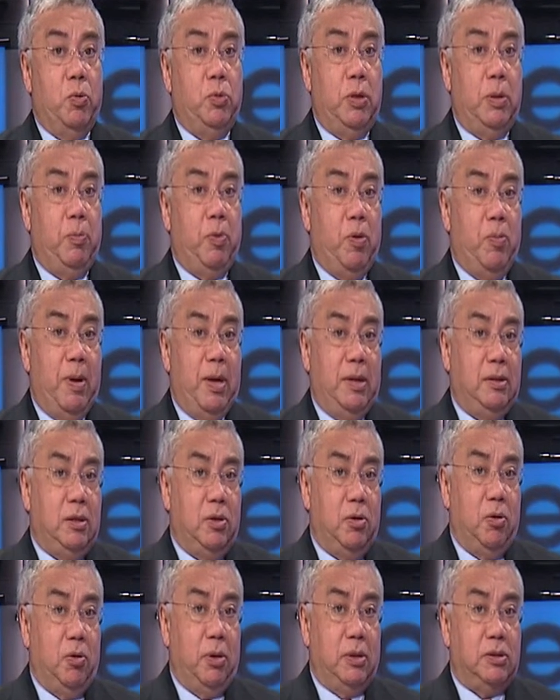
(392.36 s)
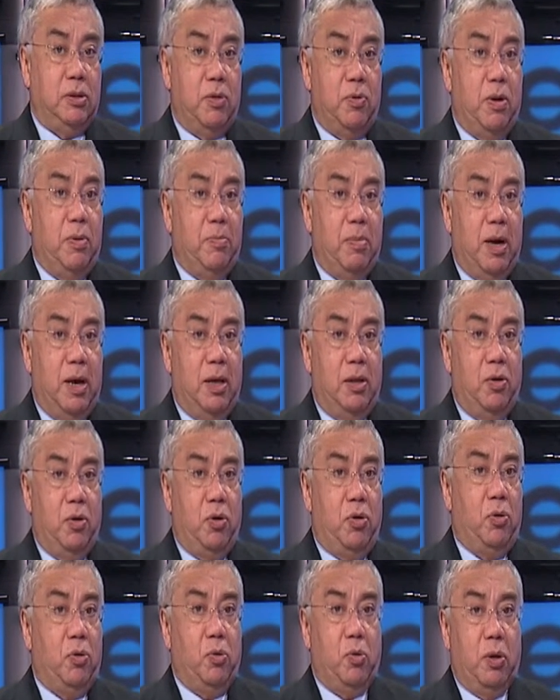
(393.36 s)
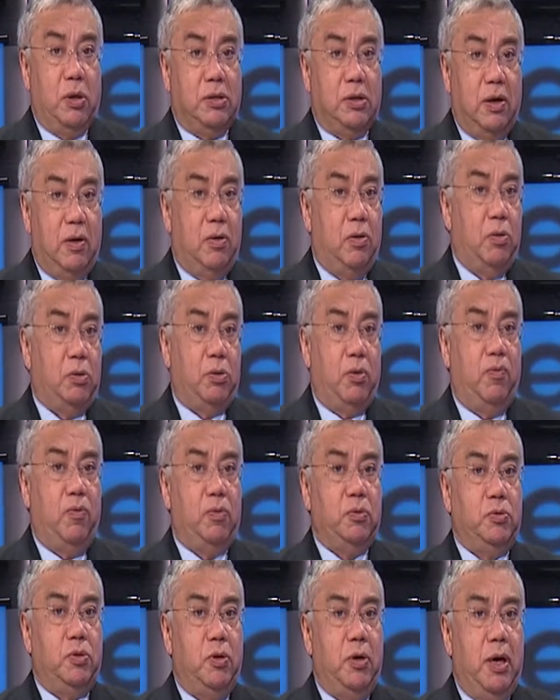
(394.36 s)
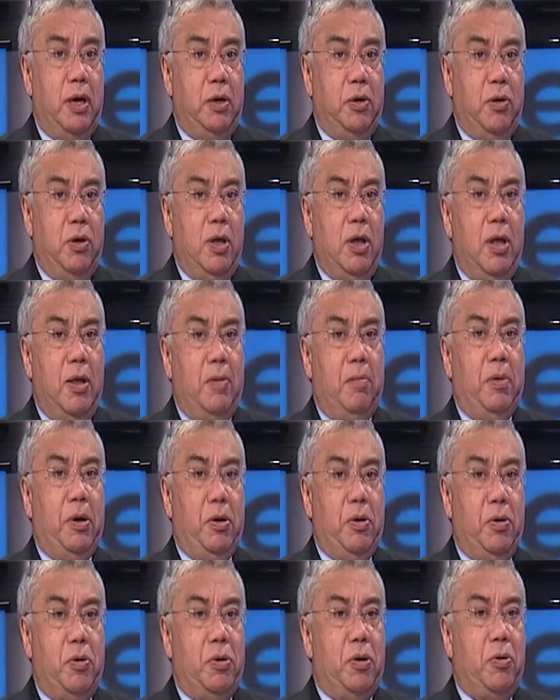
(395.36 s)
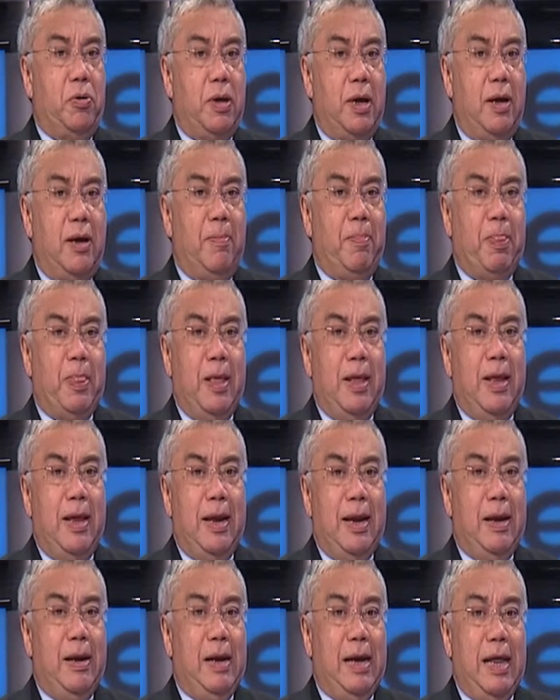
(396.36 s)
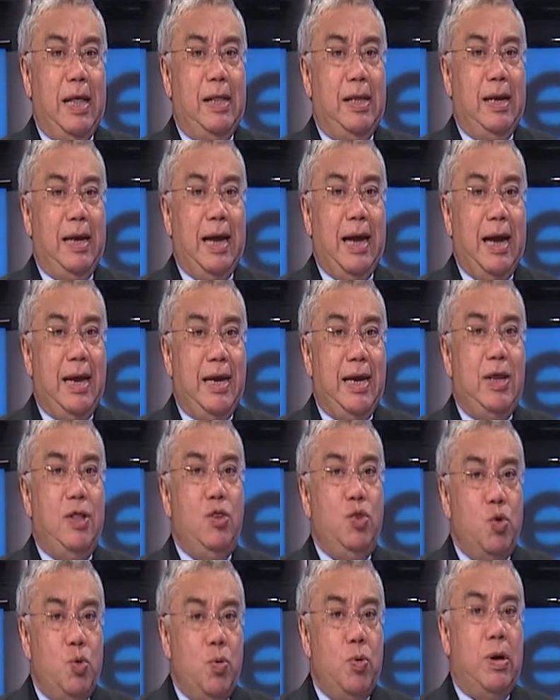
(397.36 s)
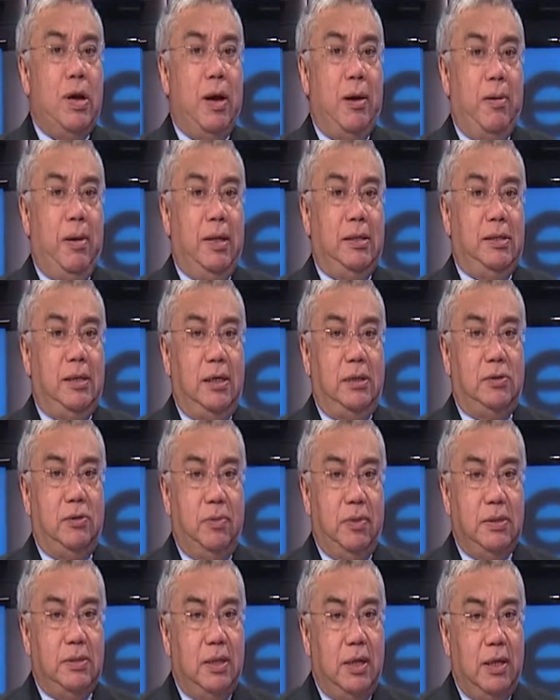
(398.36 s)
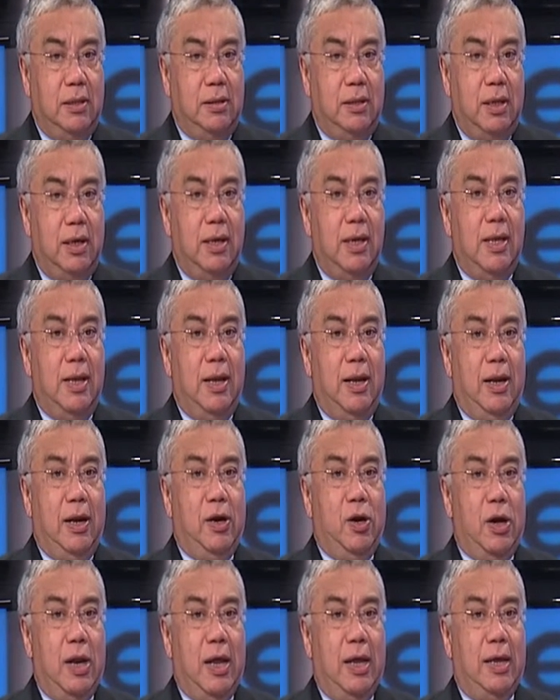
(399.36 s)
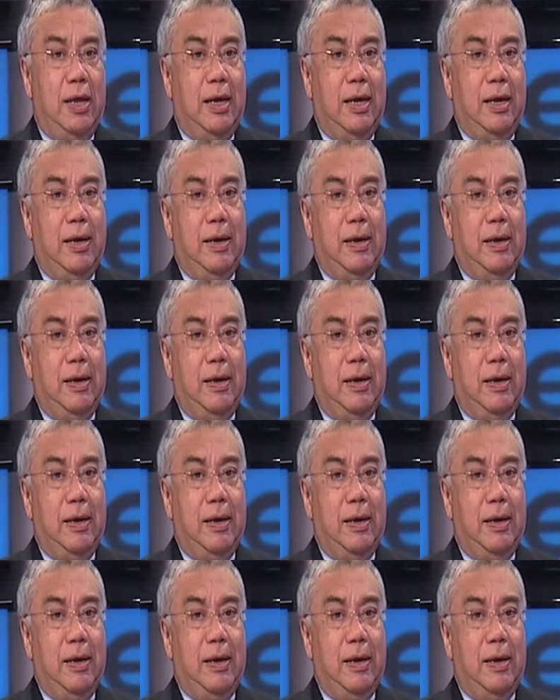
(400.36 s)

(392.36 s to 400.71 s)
diplomático, lo hacía un embajador o lo hacían otros funcionarios, pero yo creo que ahí nunca va a ser suficiente las